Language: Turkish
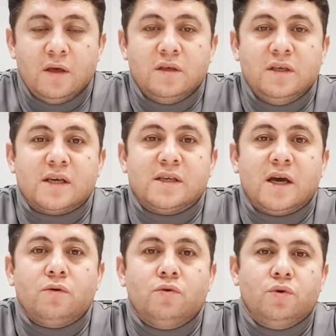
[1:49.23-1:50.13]

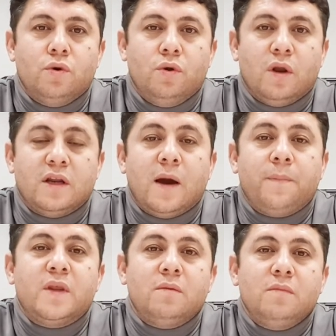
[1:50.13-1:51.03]
yasak uyguluyorlar,
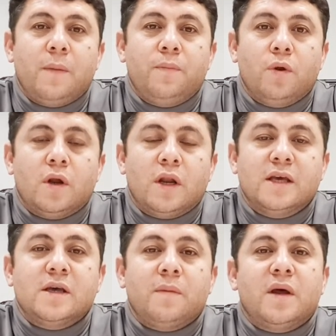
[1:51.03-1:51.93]
yaptırım yapıyorlar,
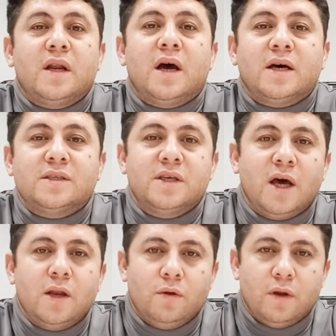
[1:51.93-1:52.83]
hesaplarını askıya
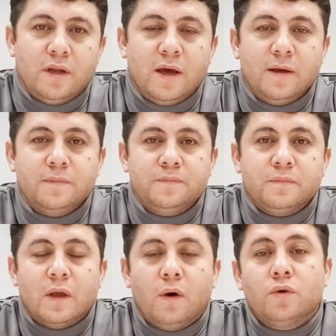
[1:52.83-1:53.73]
alıyorlar ya.
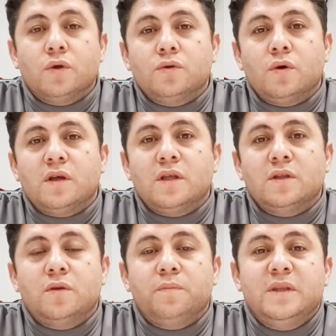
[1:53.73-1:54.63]
Ondan sonra da
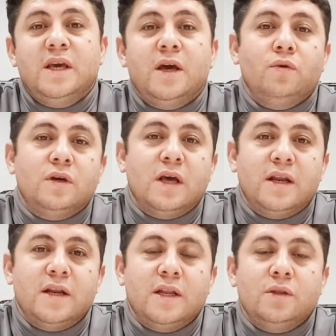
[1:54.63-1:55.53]
diğer
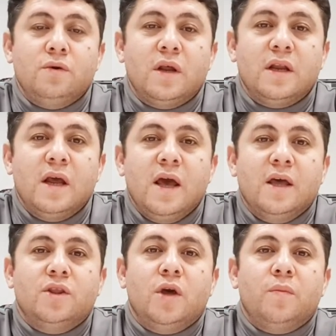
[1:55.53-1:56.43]
ülkelerine ne diyorlar?
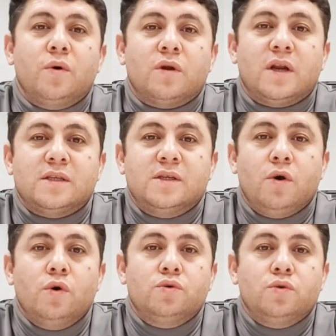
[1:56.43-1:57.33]
Demokrasi,
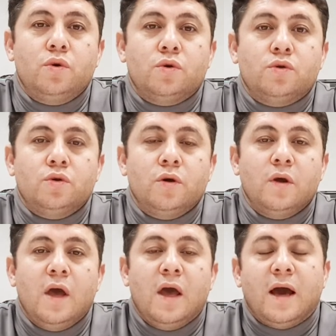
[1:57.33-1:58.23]
özgürlükçü.
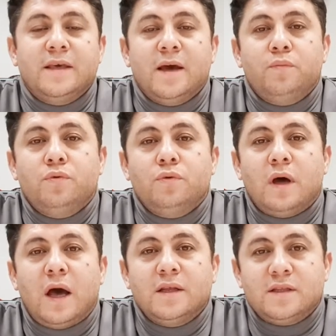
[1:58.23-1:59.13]
Ya bu
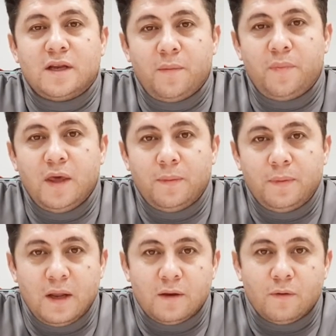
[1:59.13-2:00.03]
hani Trump'a
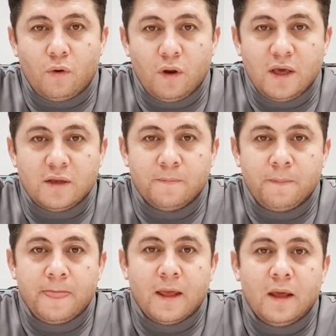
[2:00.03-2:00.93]
yapılan olayın
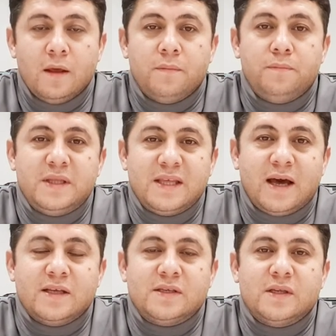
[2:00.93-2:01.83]
bir
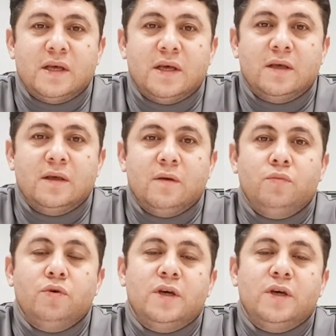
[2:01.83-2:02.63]
tanesini bu